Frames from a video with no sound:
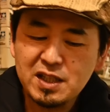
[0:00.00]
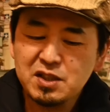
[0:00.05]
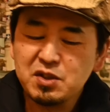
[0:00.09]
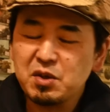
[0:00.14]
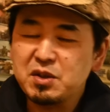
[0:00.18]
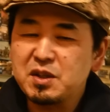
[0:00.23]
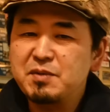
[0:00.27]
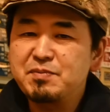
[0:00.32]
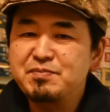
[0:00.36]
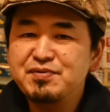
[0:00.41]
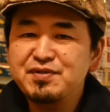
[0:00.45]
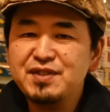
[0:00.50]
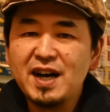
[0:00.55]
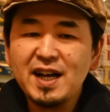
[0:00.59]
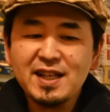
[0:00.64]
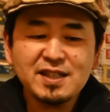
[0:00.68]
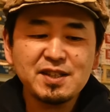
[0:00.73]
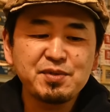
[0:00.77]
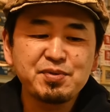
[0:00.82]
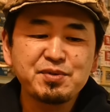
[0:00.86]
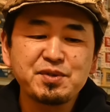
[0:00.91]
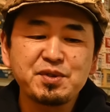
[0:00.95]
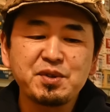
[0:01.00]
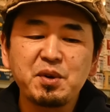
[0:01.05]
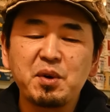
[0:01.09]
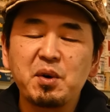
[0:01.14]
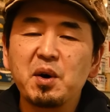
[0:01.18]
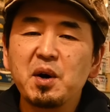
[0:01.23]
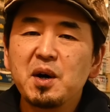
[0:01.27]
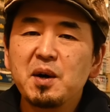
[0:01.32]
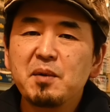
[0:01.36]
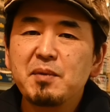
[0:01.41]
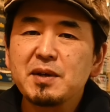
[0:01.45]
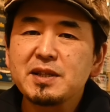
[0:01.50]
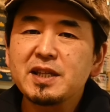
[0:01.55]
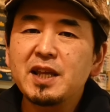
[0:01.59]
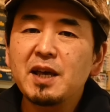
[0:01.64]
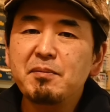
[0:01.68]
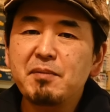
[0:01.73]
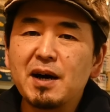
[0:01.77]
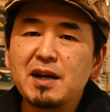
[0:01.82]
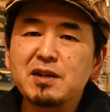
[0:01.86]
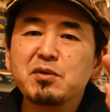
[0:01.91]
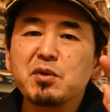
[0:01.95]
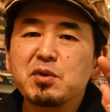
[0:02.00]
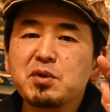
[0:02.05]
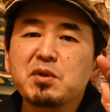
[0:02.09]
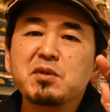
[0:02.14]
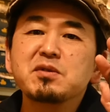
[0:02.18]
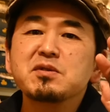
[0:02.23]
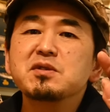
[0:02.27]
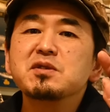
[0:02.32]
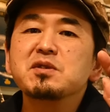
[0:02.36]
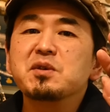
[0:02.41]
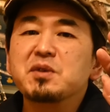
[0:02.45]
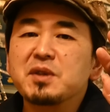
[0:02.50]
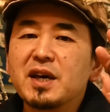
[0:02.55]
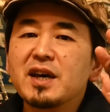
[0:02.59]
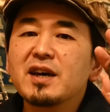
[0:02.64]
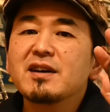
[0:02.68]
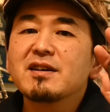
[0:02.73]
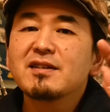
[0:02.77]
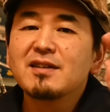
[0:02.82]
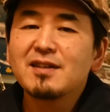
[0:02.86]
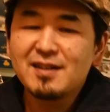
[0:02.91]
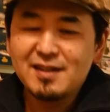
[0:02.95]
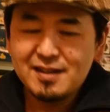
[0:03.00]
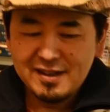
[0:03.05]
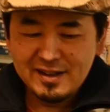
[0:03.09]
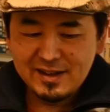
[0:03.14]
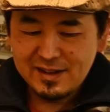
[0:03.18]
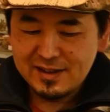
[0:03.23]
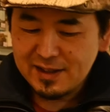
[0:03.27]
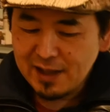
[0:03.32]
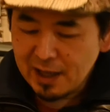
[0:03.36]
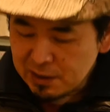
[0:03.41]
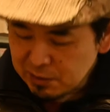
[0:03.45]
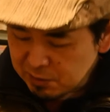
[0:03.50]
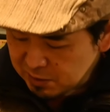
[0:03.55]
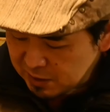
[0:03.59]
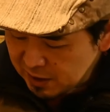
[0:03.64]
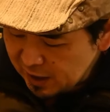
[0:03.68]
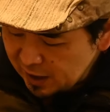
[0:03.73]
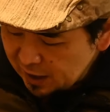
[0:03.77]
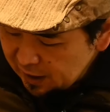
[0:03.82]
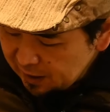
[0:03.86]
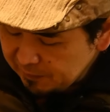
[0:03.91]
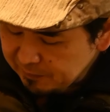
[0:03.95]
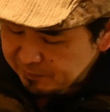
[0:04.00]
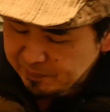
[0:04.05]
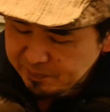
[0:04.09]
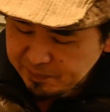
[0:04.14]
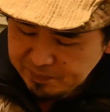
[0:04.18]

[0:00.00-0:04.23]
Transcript: に取ってブワーって拭くと、まあ、手丸ごと塗るよねなので